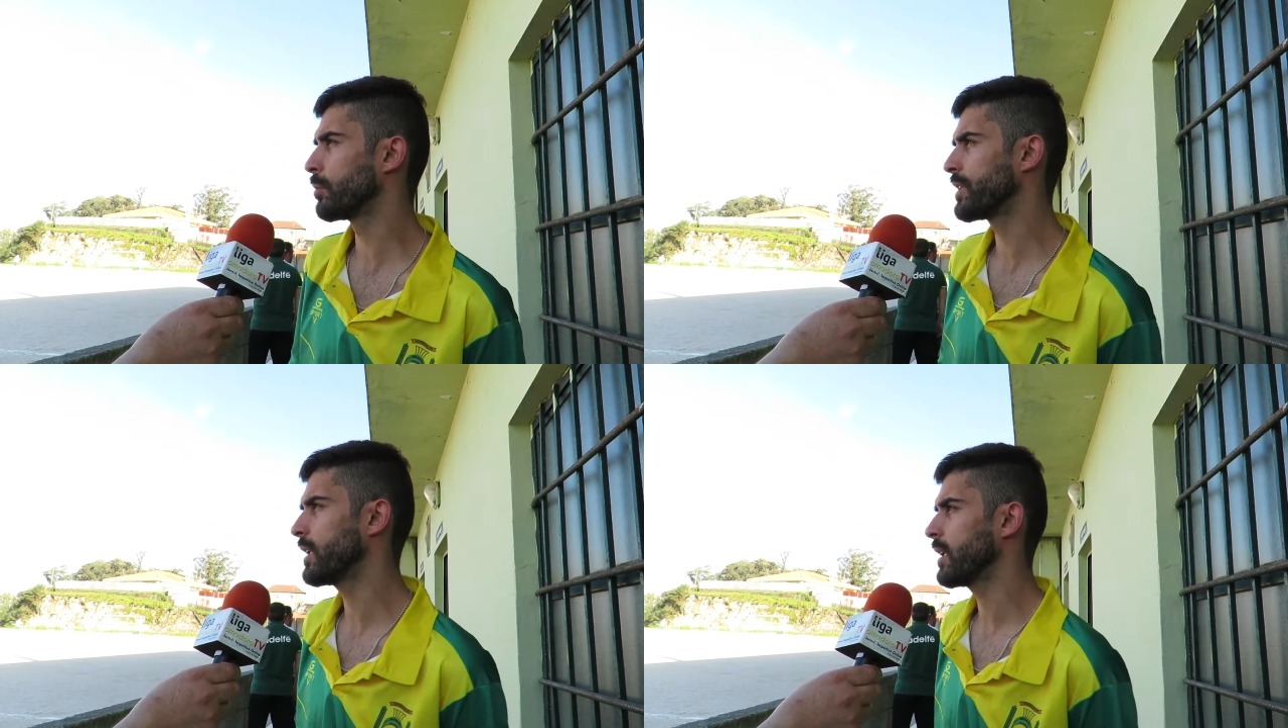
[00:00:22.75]

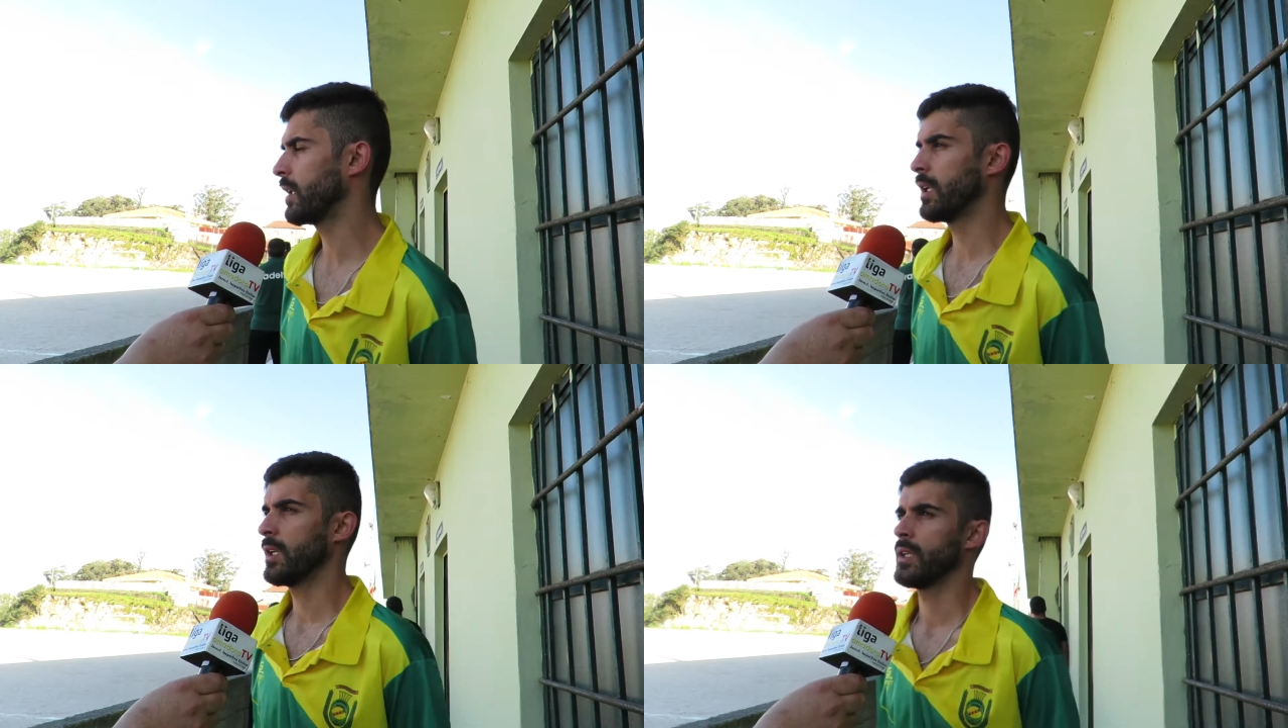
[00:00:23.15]
competia,
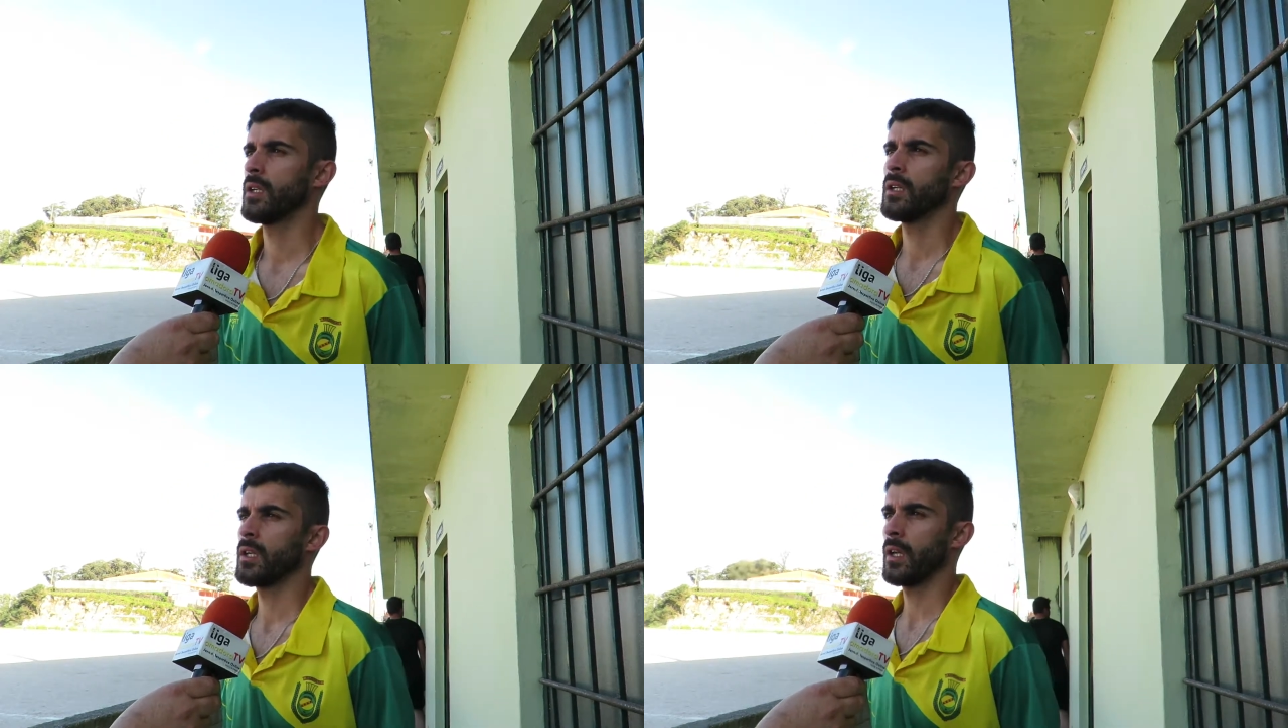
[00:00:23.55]

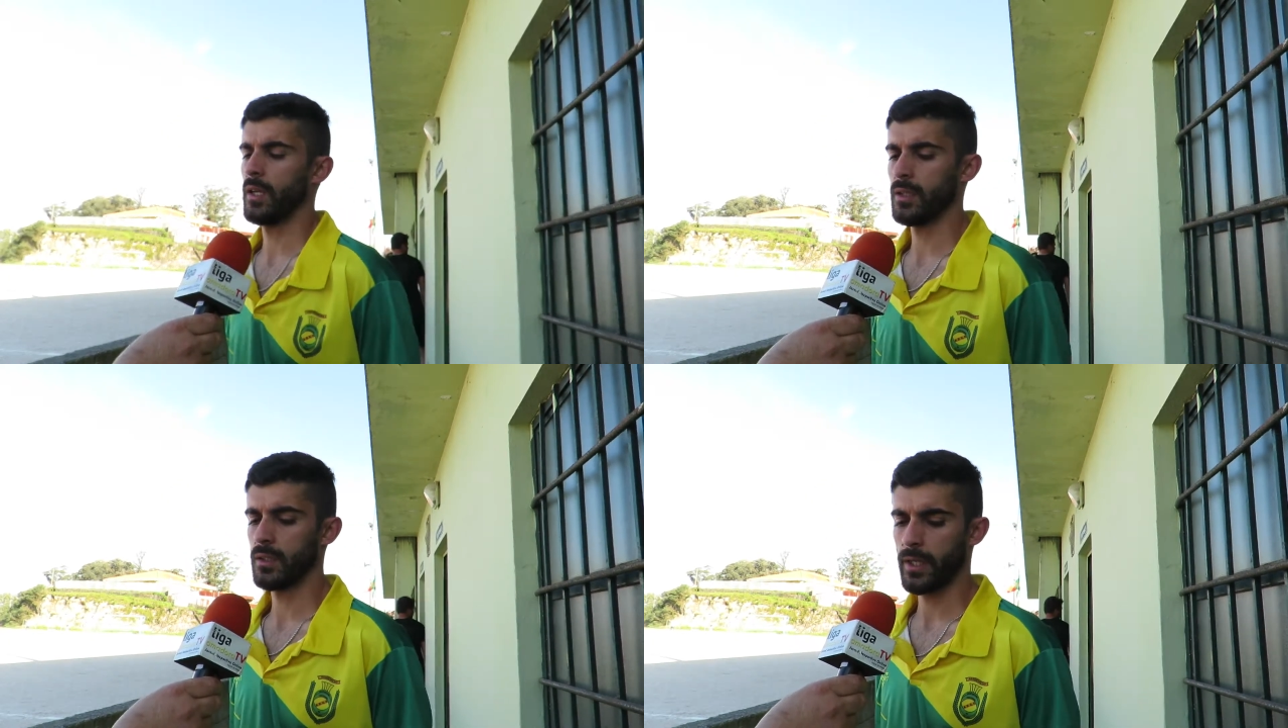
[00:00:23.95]

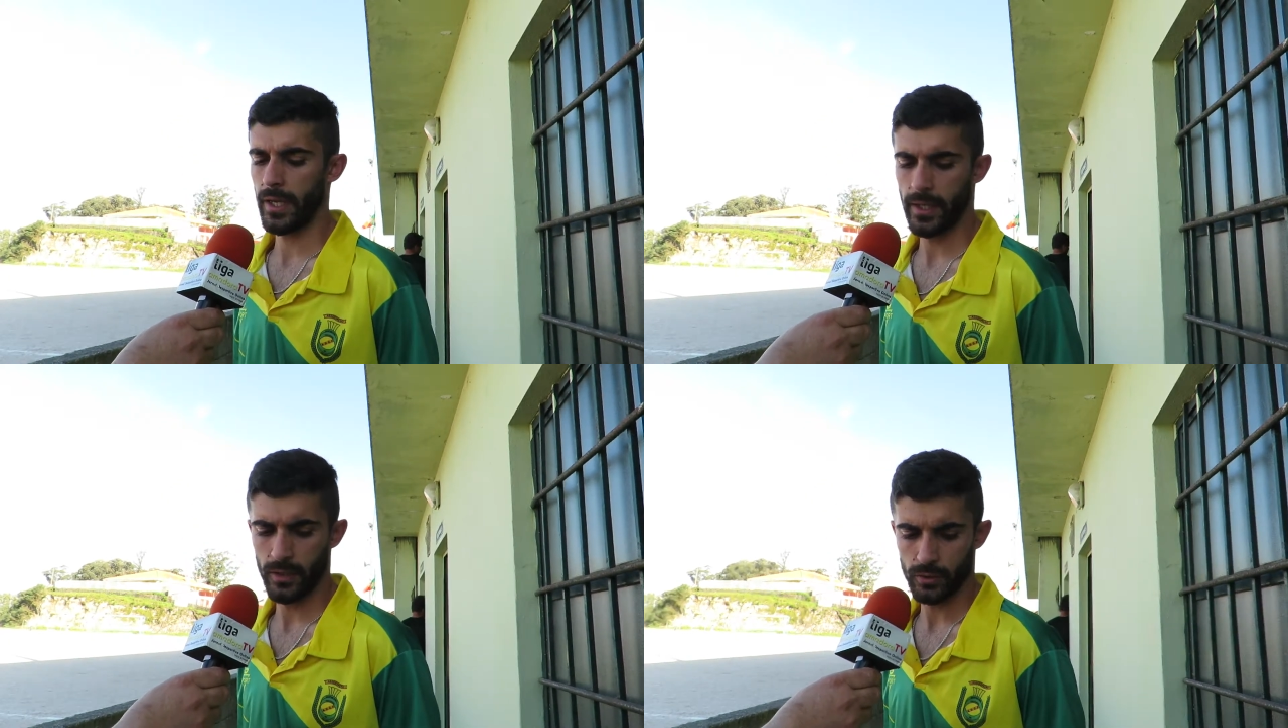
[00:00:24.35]

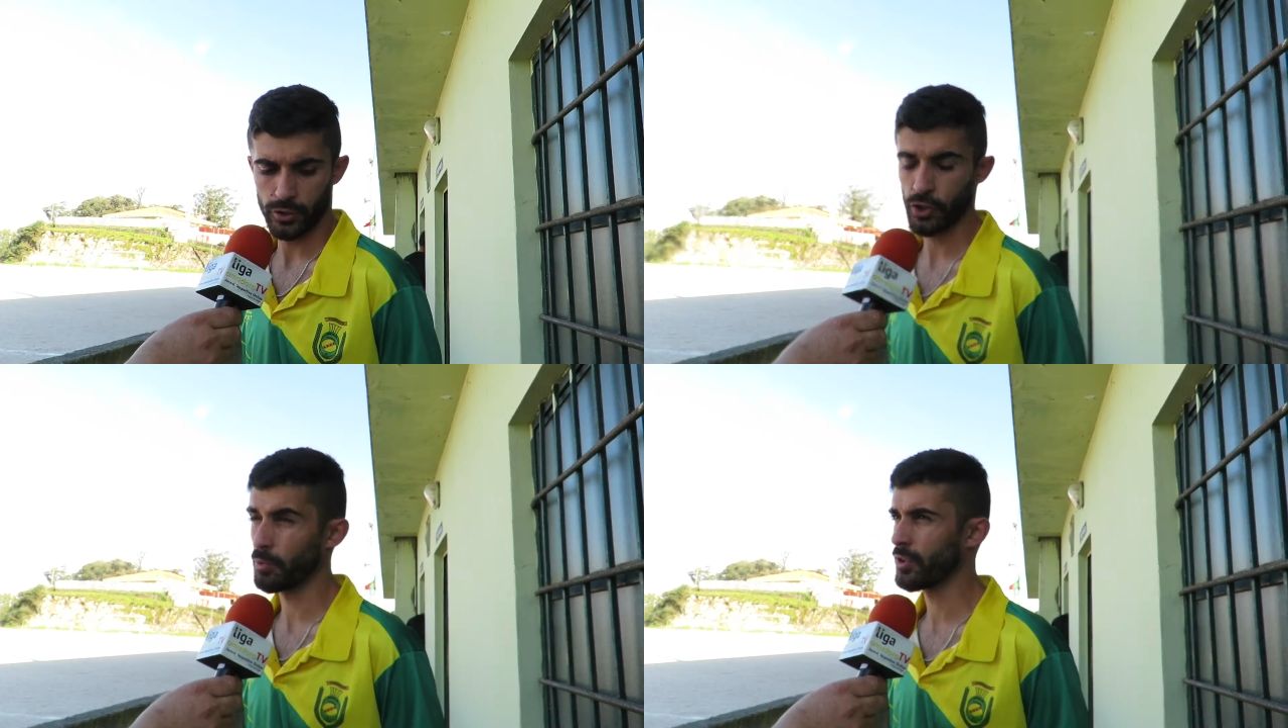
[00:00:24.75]
que eram
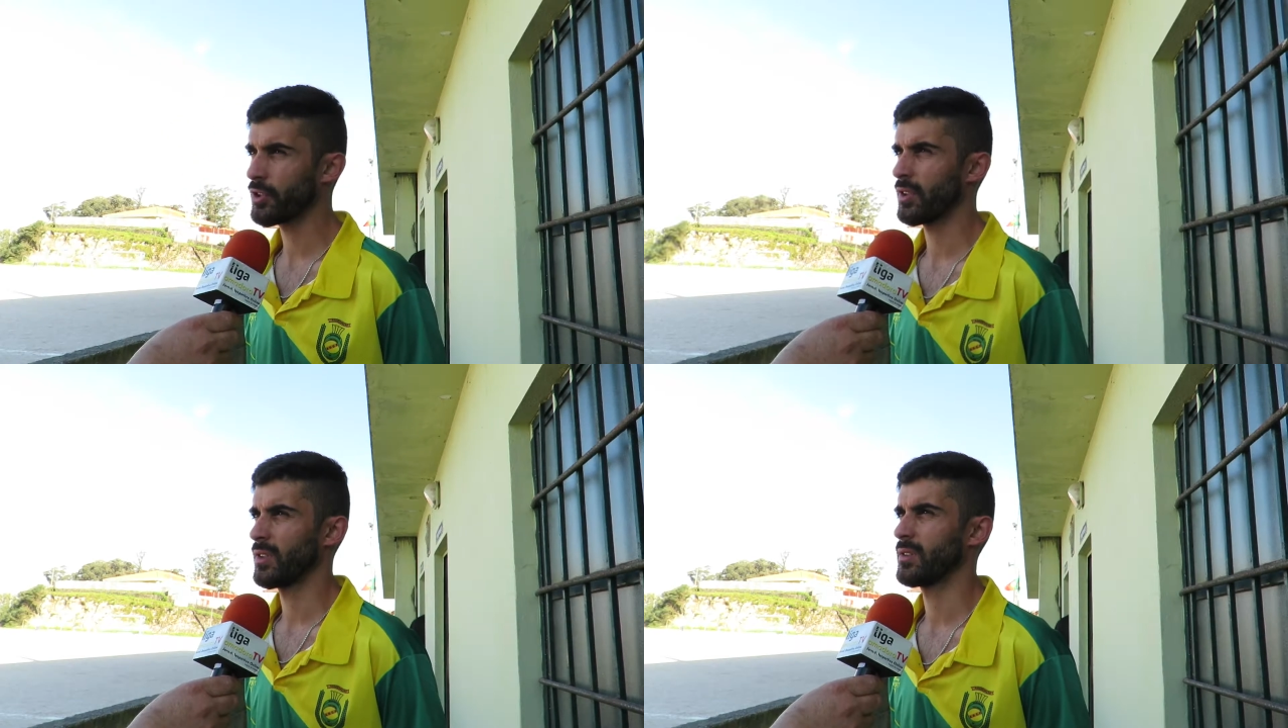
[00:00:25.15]
os três
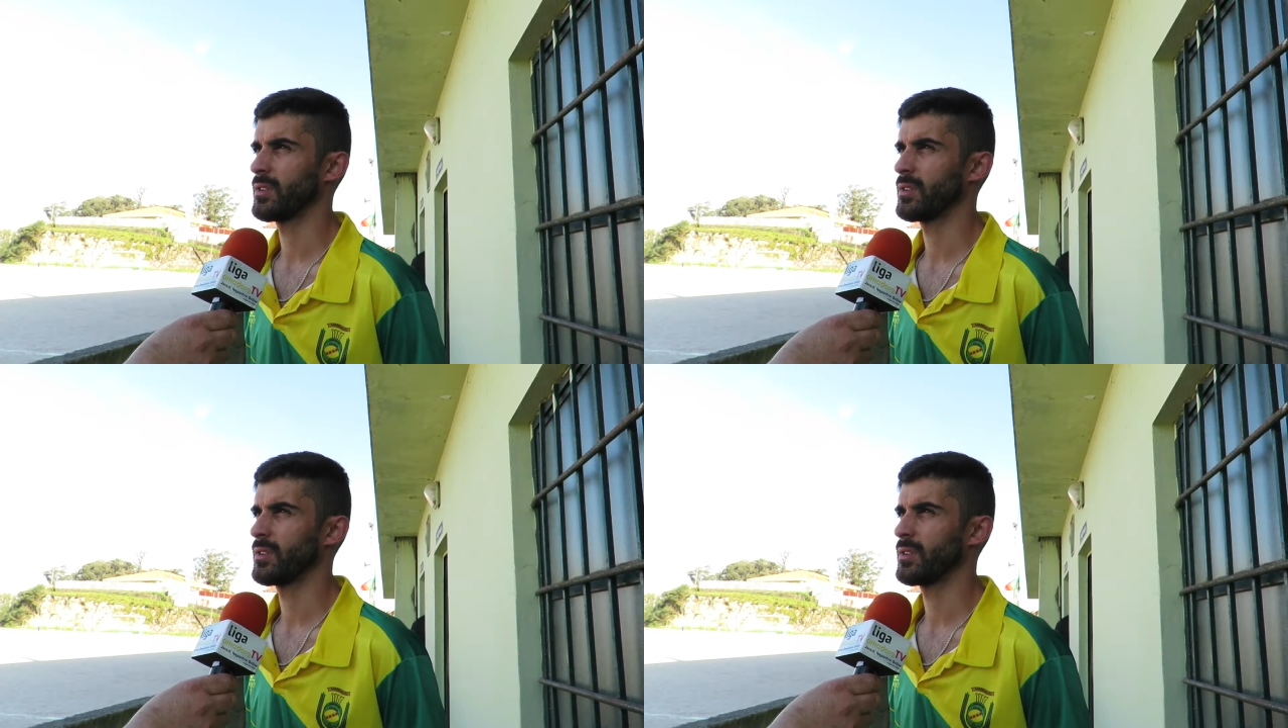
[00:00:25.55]
pontos.